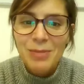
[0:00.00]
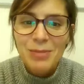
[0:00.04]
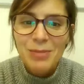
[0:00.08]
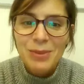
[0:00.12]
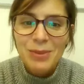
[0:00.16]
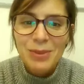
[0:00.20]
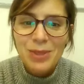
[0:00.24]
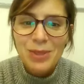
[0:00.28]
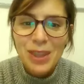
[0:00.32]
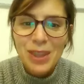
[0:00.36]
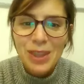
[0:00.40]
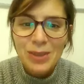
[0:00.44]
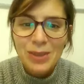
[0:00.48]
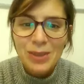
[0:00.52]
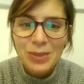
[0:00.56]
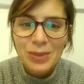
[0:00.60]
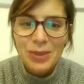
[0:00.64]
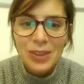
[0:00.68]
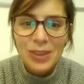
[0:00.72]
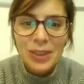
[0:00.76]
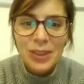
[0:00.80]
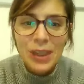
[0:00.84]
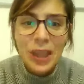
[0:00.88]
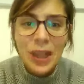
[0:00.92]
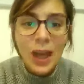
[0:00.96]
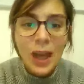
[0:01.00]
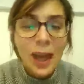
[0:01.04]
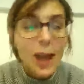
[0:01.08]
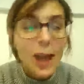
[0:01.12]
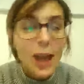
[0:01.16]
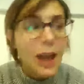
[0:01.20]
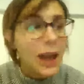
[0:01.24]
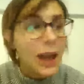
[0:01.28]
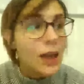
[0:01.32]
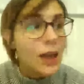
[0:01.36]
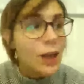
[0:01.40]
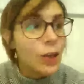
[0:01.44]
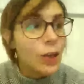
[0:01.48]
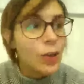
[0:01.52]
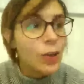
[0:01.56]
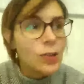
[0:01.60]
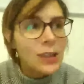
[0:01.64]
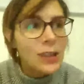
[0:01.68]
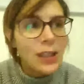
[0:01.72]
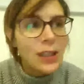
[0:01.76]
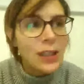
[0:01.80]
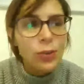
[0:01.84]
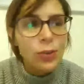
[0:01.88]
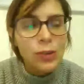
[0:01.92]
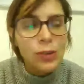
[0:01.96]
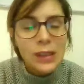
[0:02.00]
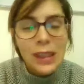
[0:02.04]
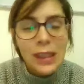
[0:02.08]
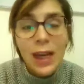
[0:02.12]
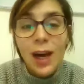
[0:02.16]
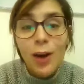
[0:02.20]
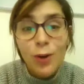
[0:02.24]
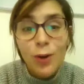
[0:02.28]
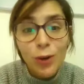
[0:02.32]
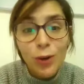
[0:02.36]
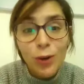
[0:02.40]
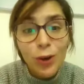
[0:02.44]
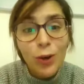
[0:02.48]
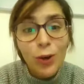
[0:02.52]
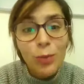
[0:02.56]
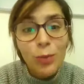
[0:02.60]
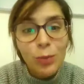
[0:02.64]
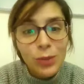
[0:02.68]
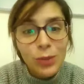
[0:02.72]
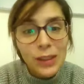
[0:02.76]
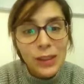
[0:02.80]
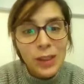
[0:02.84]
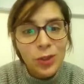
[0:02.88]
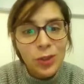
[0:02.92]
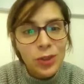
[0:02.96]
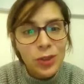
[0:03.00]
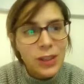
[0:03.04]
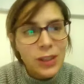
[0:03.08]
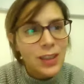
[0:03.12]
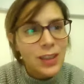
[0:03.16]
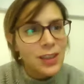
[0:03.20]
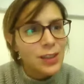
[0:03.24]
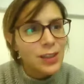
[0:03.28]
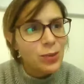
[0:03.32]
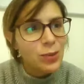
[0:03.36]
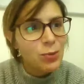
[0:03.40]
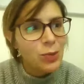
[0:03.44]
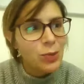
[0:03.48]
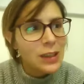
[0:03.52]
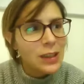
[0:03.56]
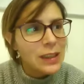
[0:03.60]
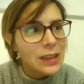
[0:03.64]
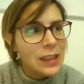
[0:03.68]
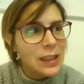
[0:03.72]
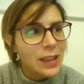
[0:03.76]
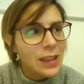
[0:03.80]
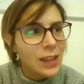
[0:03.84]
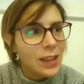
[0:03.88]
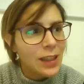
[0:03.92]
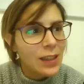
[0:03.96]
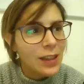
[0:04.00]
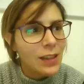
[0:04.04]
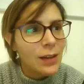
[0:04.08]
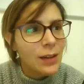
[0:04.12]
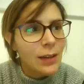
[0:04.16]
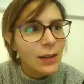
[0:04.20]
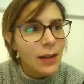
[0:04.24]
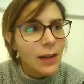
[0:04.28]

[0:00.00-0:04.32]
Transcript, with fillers: Bonjour à tous. Lucilius a encore posé une question à Sénèque.